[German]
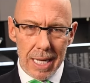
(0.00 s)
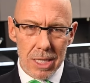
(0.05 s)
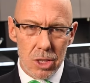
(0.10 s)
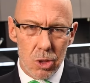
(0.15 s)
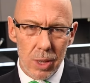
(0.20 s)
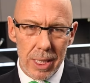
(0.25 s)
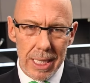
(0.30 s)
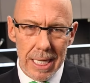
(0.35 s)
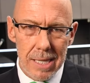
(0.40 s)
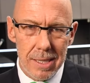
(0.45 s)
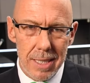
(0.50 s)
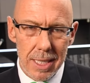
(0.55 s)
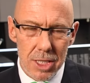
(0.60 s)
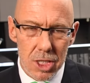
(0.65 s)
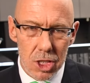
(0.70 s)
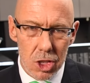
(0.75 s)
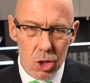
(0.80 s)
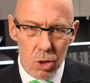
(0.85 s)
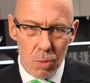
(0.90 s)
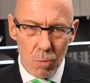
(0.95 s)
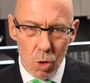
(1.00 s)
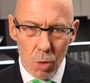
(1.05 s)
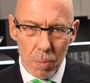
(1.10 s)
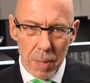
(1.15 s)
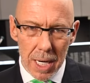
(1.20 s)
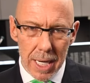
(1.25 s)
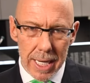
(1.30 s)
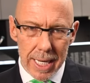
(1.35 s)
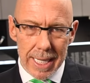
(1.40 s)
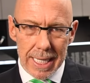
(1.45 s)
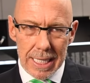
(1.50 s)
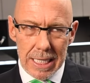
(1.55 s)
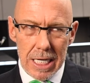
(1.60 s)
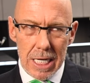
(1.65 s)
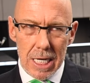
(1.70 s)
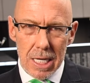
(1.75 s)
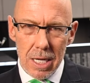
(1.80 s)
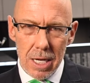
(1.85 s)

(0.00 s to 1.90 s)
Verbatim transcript: Also gilt jetzt zum Überlegen,